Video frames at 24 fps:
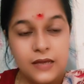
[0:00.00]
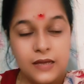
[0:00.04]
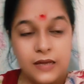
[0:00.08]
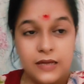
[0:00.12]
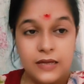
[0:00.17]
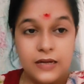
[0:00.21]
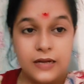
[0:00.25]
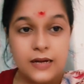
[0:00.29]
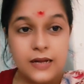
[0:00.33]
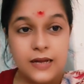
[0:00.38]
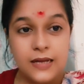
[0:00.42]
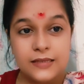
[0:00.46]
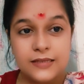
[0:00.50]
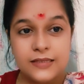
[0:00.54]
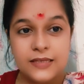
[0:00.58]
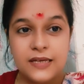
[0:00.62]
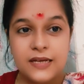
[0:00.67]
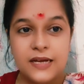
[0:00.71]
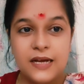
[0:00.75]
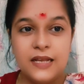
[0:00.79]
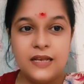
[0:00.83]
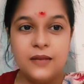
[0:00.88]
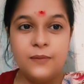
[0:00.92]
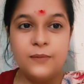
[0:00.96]
रात के
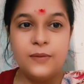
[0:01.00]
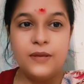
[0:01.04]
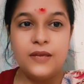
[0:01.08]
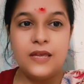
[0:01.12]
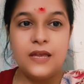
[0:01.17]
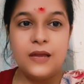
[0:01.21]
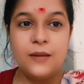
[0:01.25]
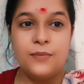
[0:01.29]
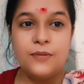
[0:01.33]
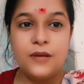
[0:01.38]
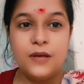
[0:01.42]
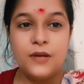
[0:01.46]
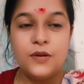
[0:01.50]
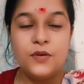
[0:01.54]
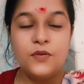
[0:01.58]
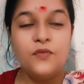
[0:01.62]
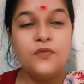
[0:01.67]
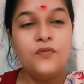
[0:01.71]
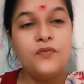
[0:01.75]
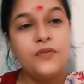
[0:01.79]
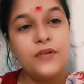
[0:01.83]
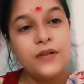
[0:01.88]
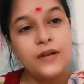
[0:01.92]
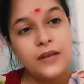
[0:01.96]
खाने में क्या बना रही हूँ
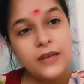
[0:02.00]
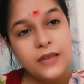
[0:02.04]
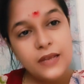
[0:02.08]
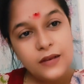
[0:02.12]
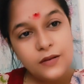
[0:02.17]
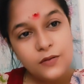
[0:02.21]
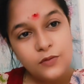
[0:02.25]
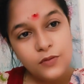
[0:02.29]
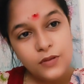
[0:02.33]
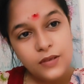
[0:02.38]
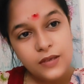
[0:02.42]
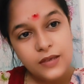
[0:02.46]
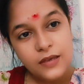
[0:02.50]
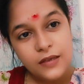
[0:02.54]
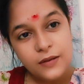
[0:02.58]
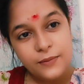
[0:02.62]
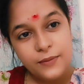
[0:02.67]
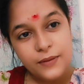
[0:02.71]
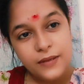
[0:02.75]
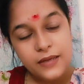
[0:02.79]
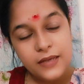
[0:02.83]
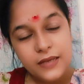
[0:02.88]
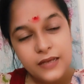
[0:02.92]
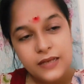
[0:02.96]
फिर निकलूँगी
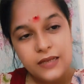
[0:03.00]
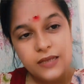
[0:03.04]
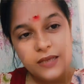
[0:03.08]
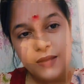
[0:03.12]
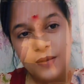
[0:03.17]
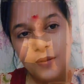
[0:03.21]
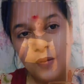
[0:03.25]
गरबे के लिए